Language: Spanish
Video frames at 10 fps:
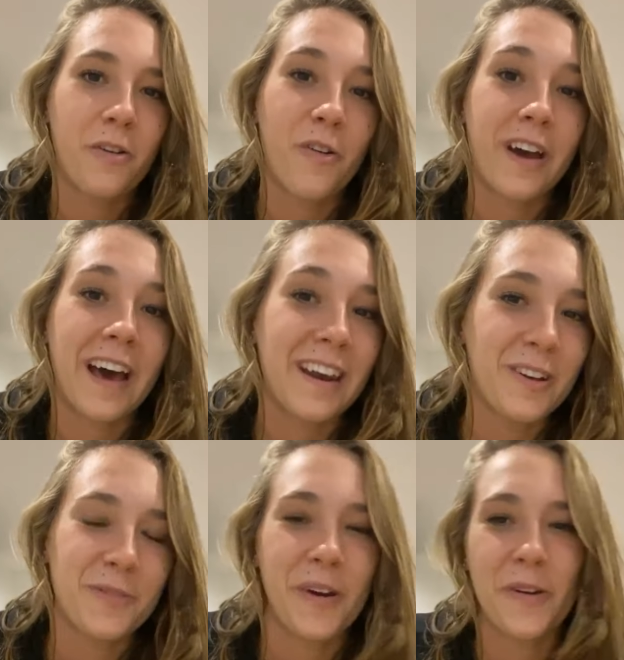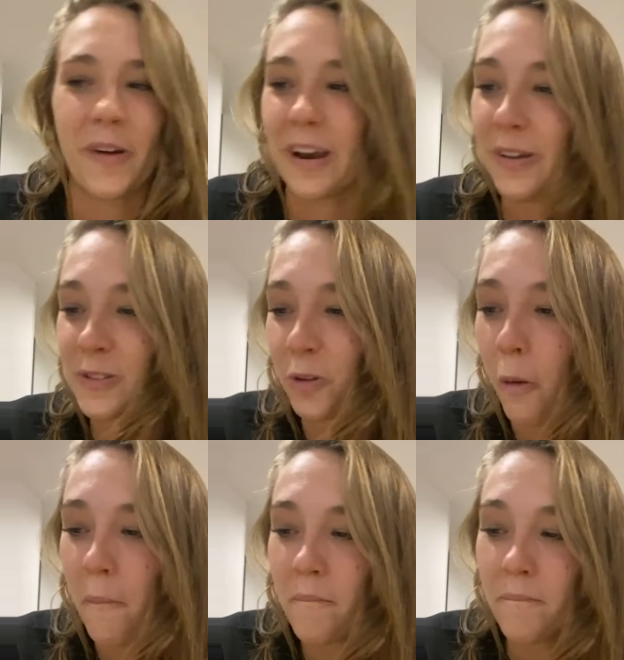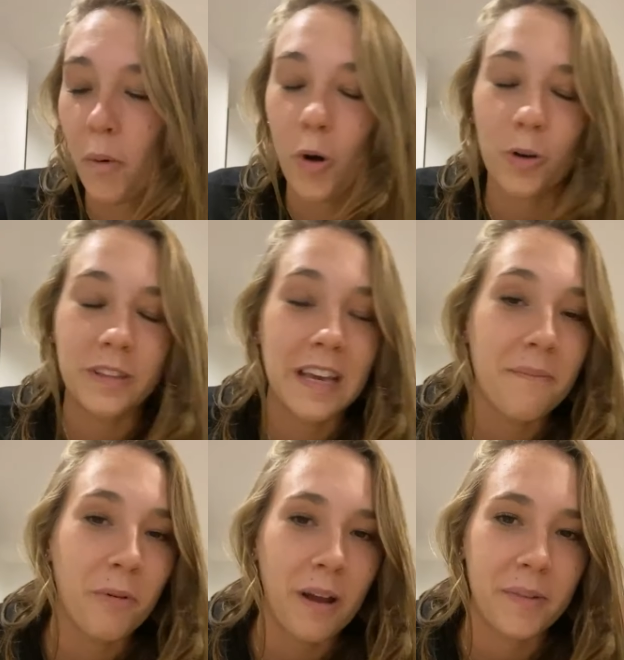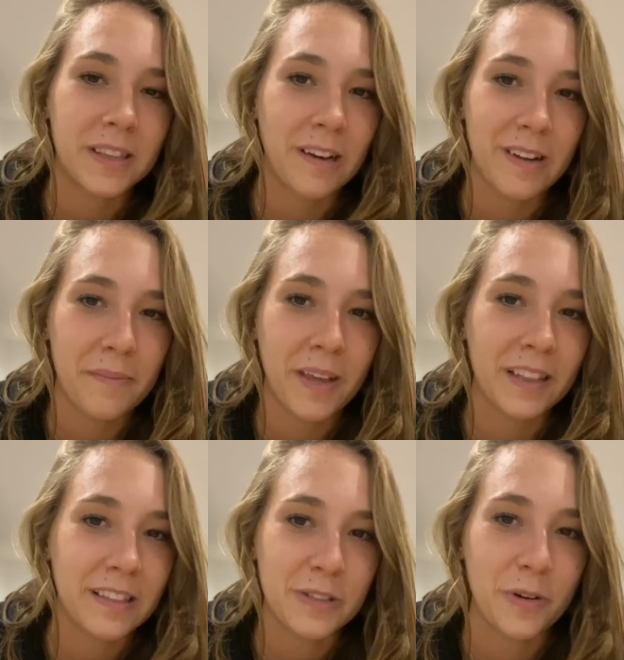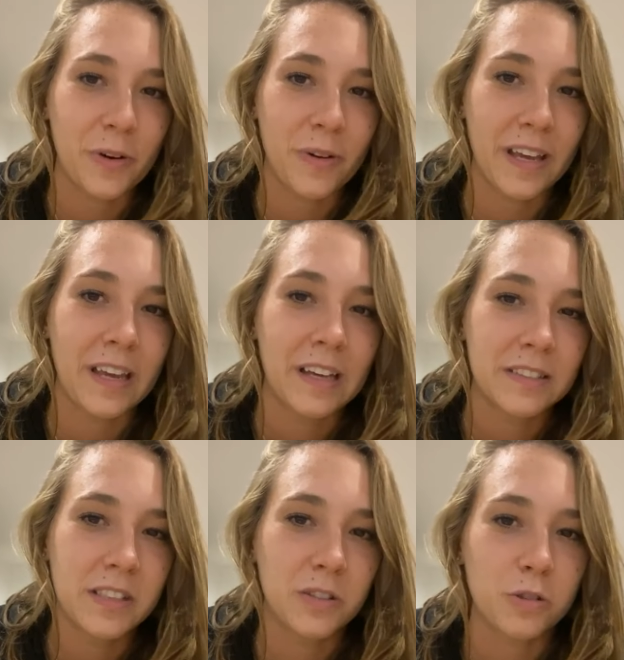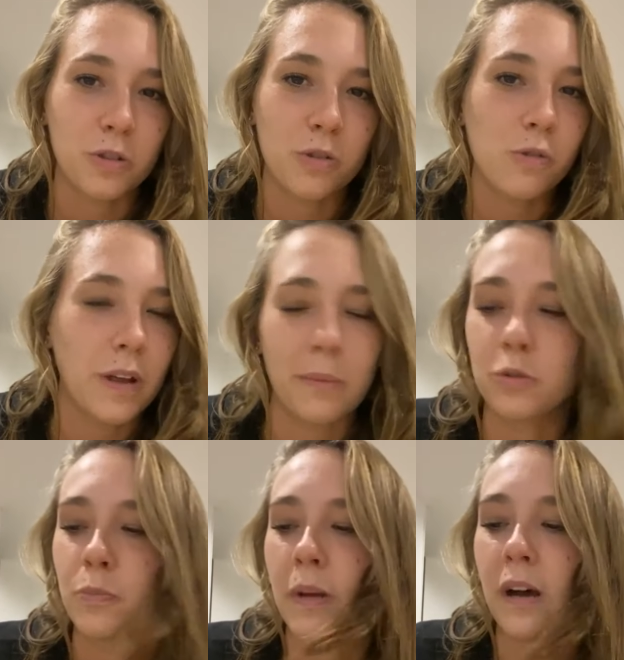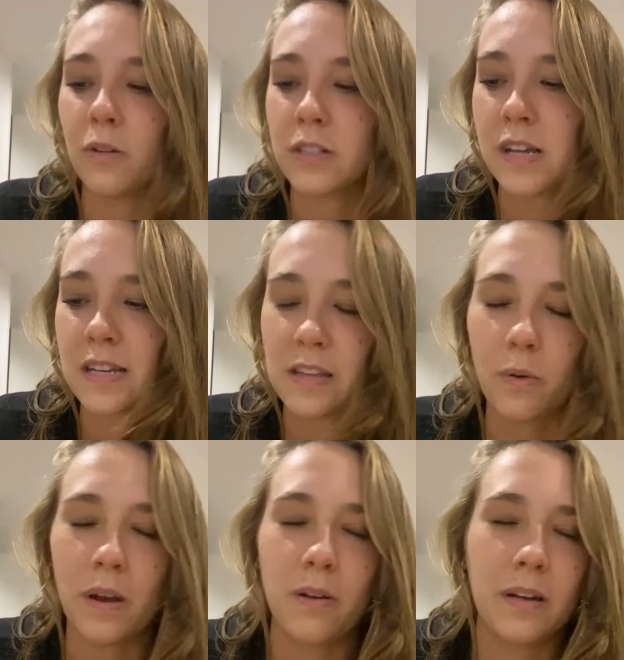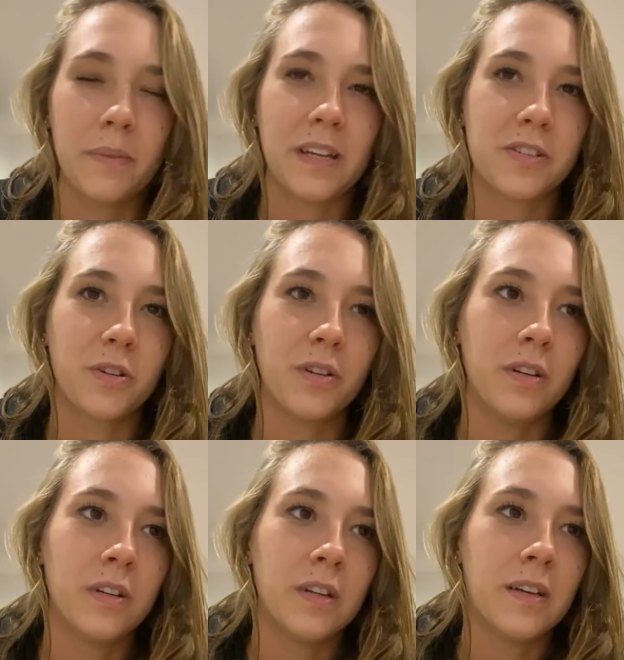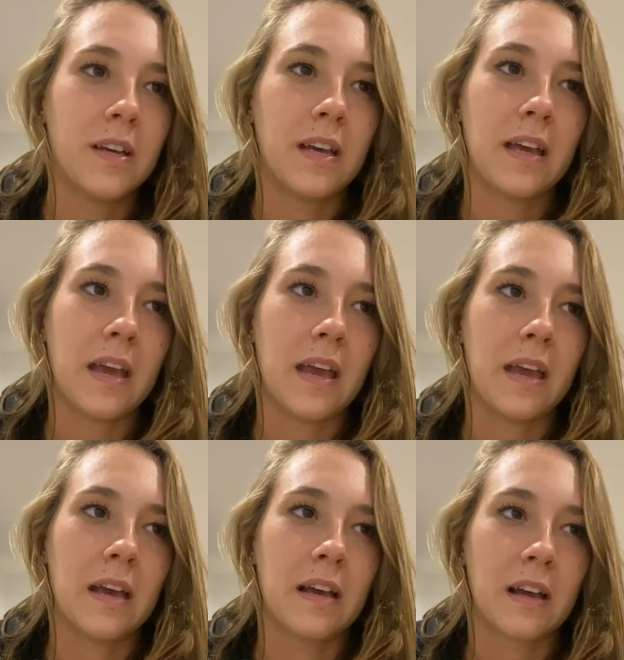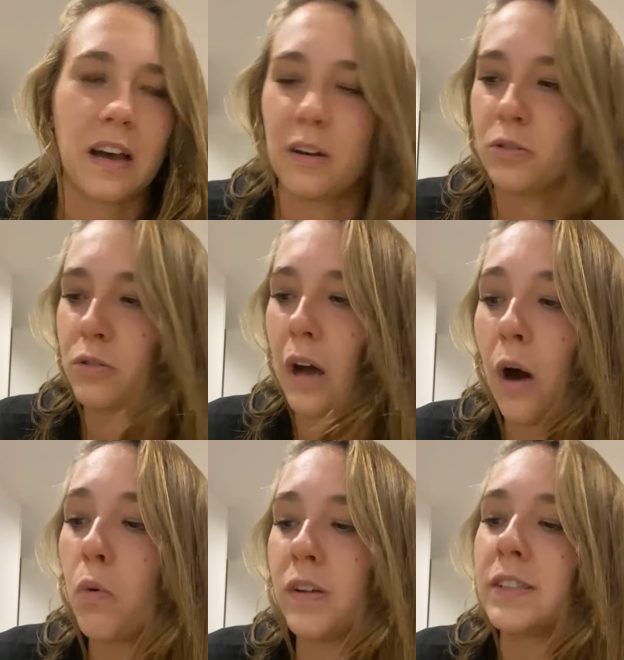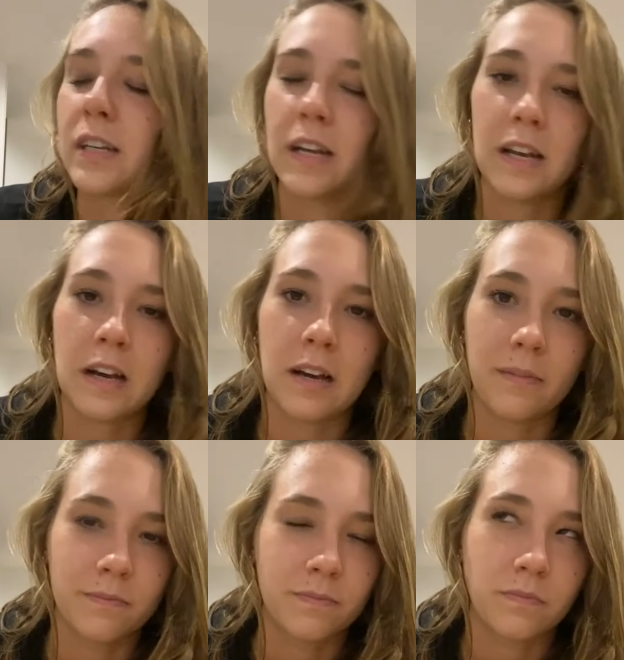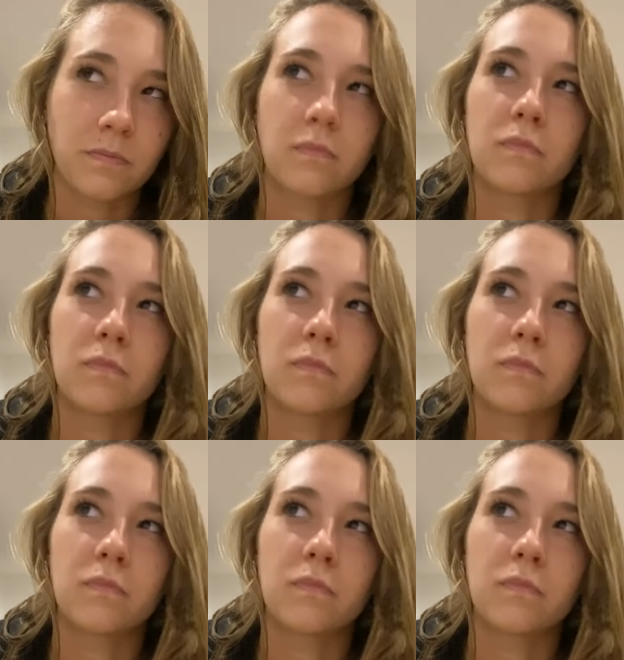Con Carlos, bueno, Carlos estuvo poco tiempo, lamentablemente. Yo creo que si nosotros hubiéramos superado ese duelo de eliminación, eh, Carlos aún estaría en la,